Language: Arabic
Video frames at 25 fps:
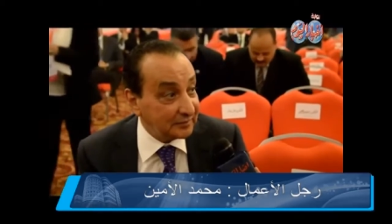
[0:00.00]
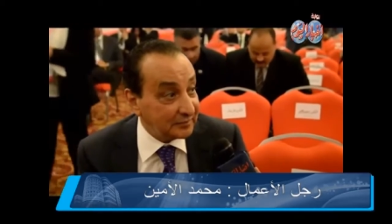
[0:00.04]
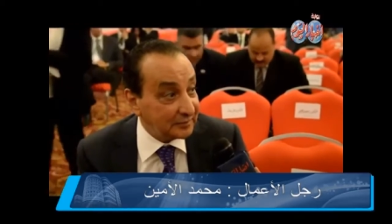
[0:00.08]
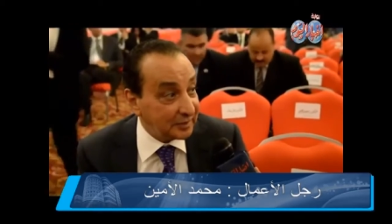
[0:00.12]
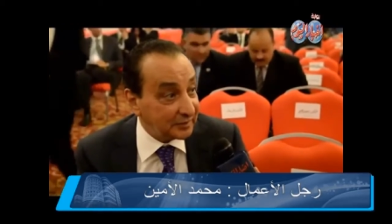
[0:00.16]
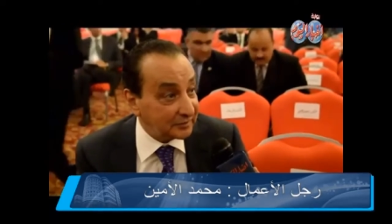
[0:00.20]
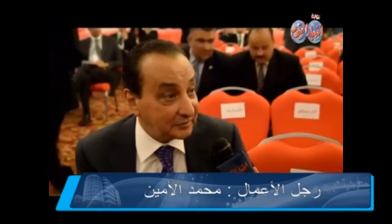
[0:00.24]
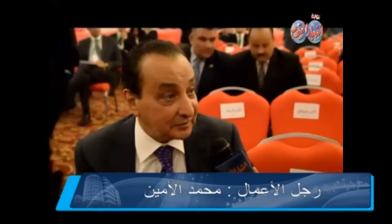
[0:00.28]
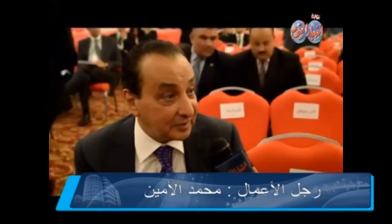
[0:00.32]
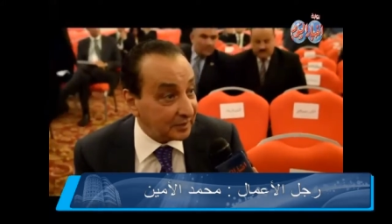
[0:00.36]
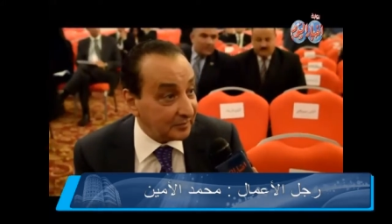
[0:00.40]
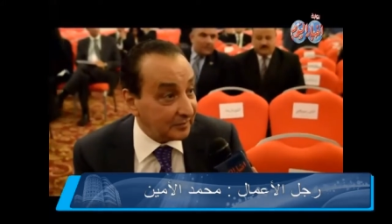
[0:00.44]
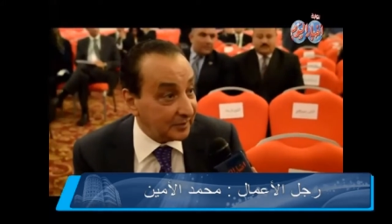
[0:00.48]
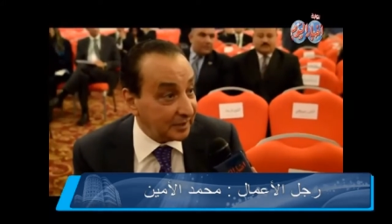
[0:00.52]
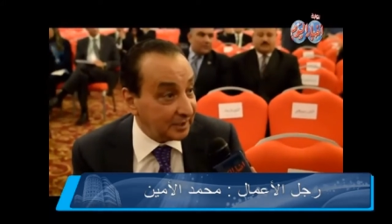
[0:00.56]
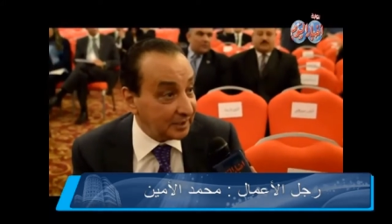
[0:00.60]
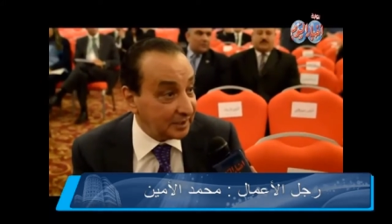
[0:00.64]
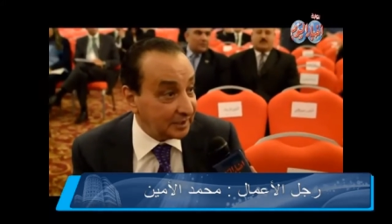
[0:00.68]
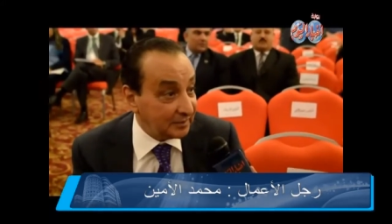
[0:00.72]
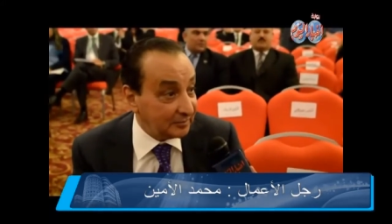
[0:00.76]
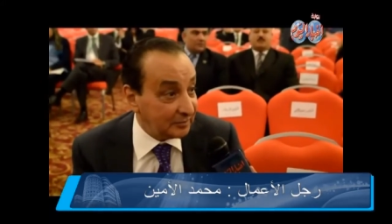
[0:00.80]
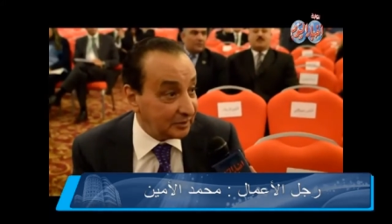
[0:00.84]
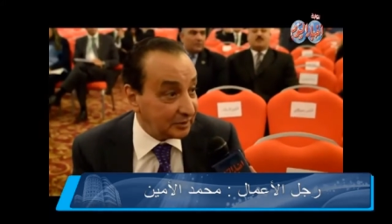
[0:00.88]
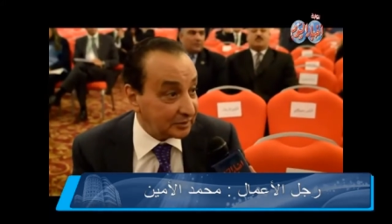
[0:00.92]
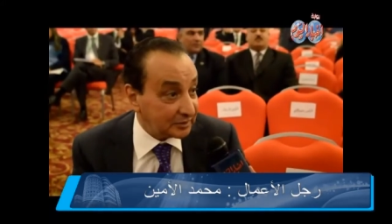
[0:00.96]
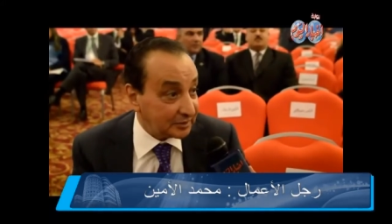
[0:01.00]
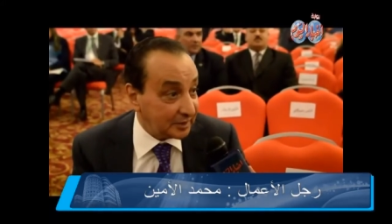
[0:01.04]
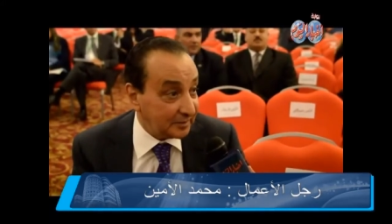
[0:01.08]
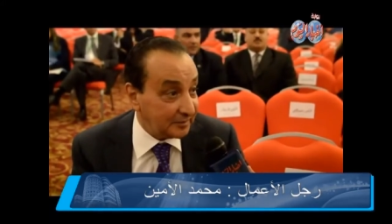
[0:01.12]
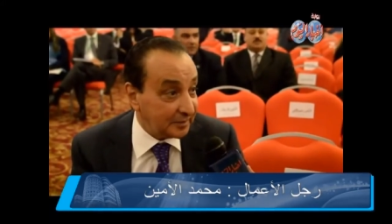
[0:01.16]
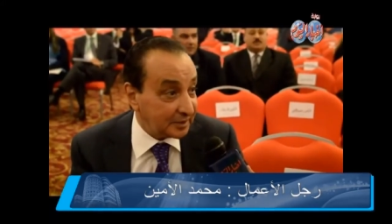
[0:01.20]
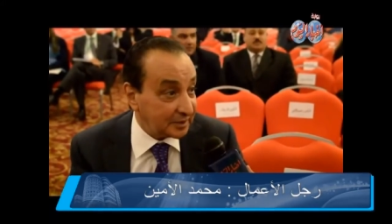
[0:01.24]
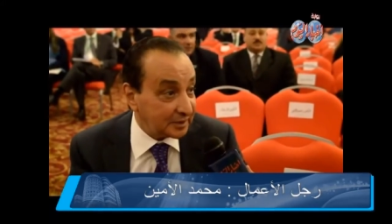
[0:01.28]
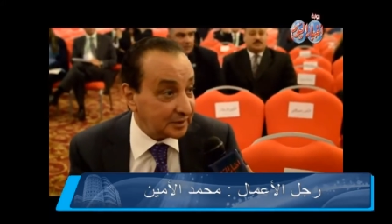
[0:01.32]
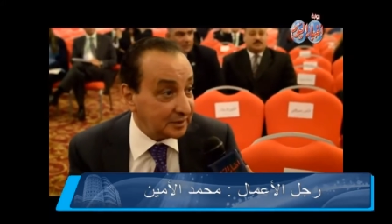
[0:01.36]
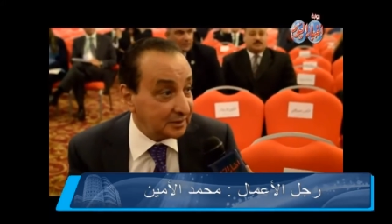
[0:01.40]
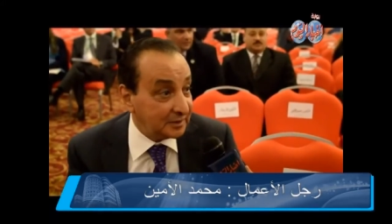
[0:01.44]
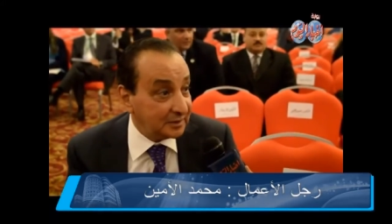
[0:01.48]
منظمه
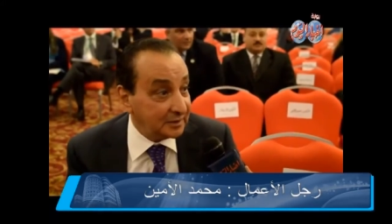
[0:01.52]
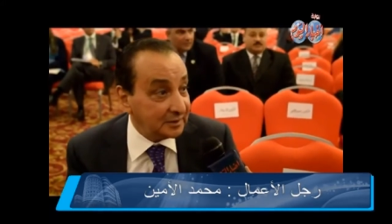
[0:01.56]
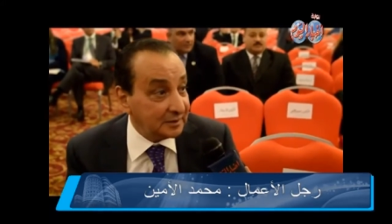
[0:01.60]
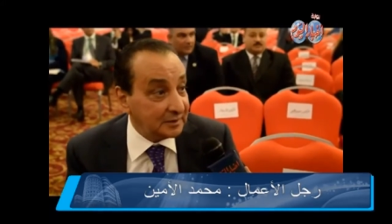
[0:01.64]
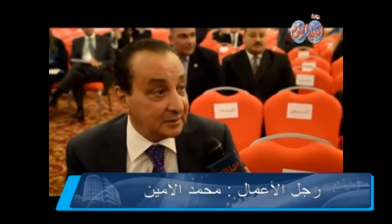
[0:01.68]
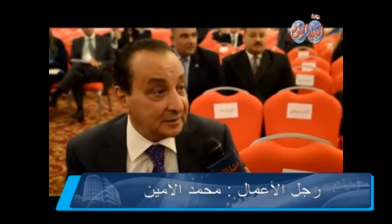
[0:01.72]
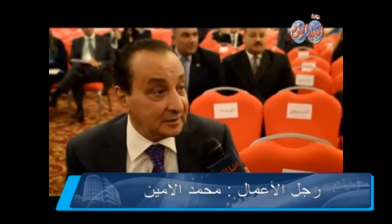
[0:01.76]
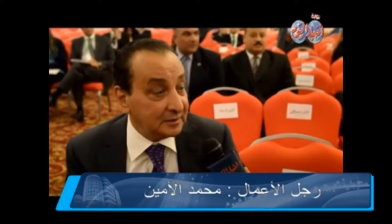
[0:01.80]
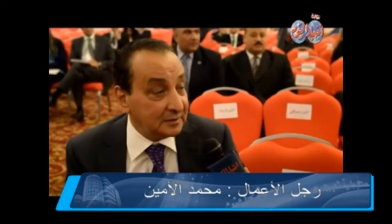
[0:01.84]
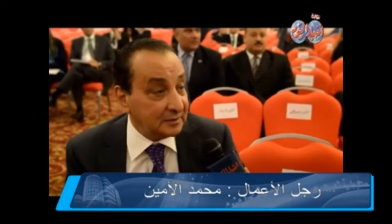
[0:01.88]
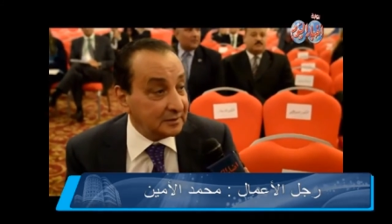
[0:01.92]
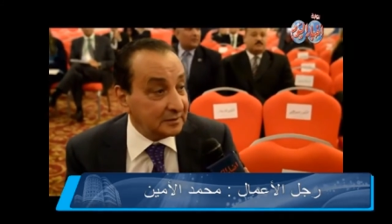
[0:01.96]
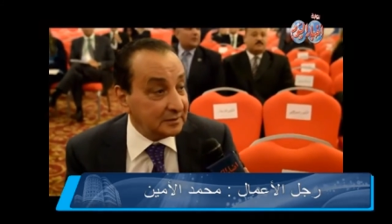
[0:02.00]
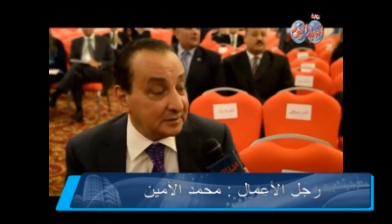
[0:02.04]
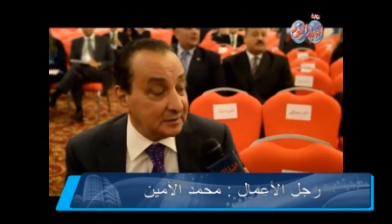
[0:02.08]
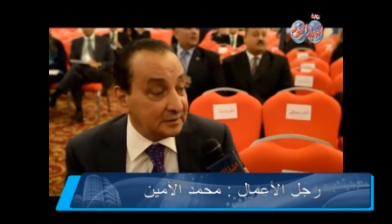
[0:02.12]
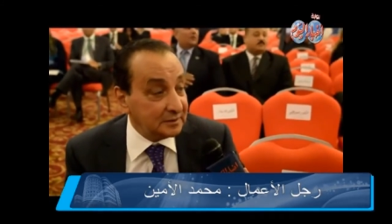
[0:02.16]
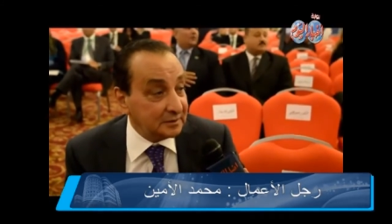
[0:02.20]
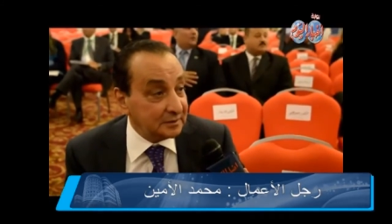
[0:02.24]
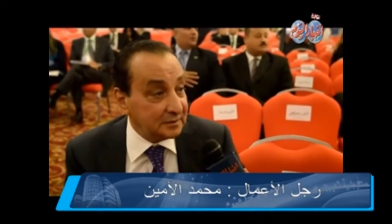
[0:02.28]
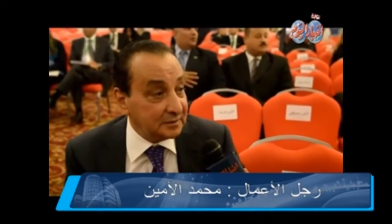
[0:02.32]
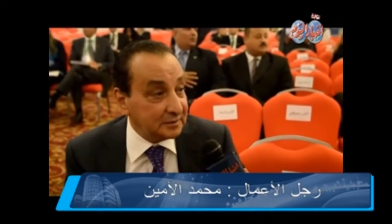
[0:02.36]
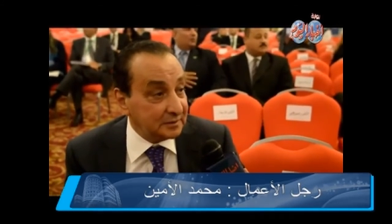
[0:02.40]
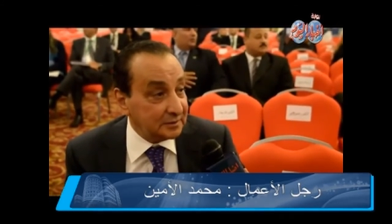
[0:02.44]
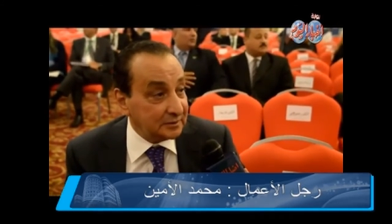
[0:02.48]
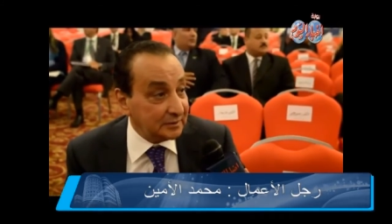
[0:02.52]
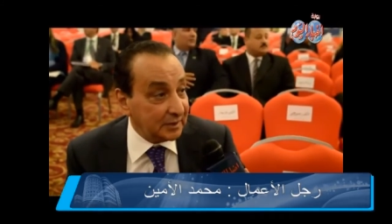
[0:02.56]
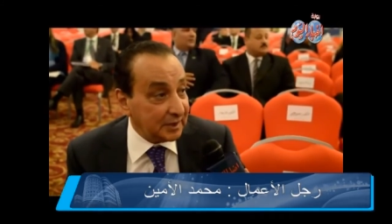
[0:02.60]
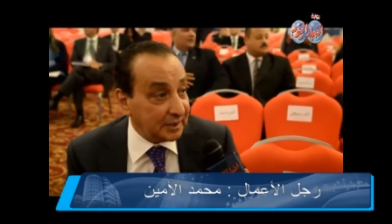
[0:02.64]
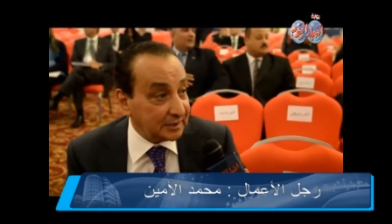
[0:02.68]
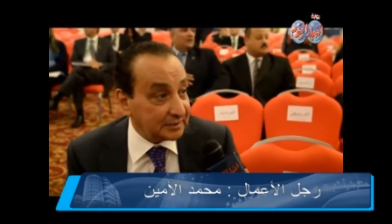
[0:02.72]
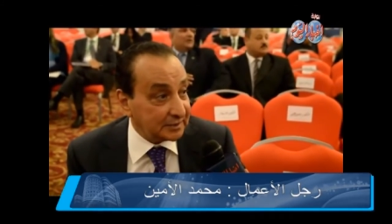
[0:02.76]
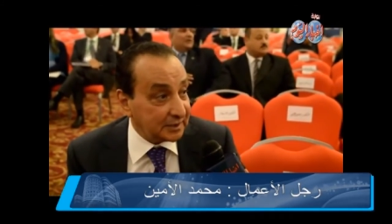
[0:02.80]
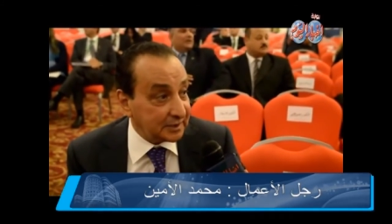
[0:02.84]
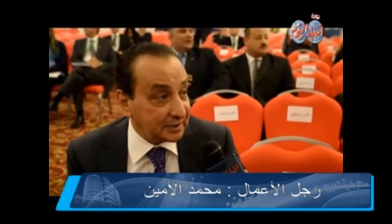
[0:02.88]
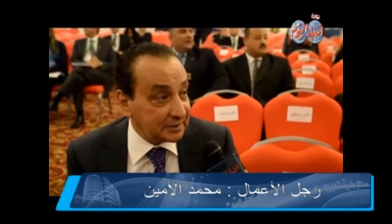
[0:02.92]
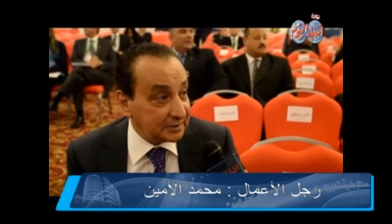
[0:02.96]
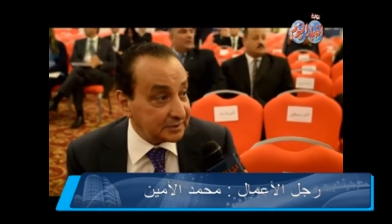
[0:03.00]
المؤتمر آه،
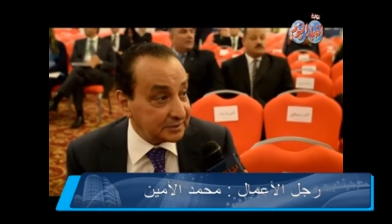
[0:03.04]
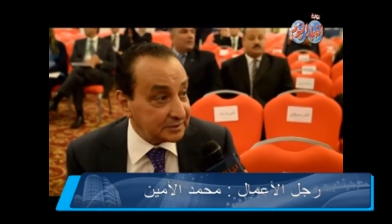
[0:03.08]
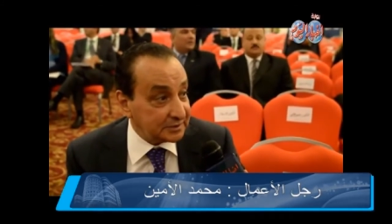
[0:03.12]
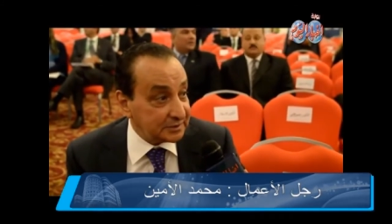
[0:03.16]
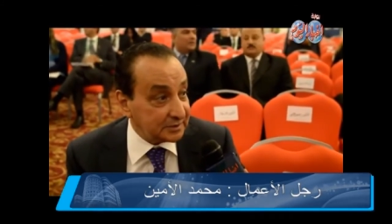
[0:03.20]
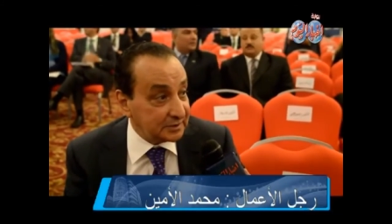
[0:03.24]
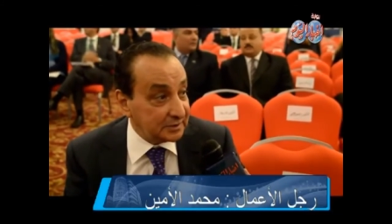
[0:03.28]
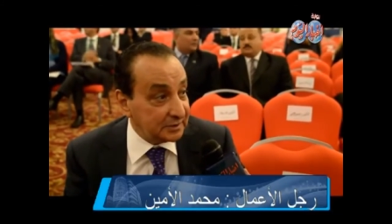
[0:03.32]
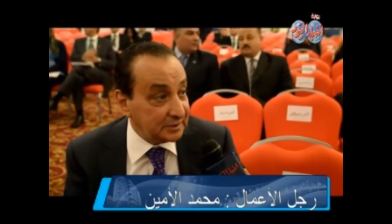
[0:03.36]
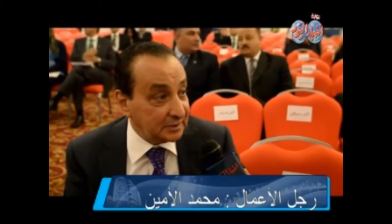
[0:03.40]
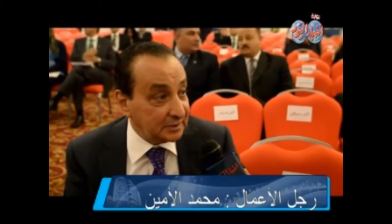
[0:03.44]
واعتقد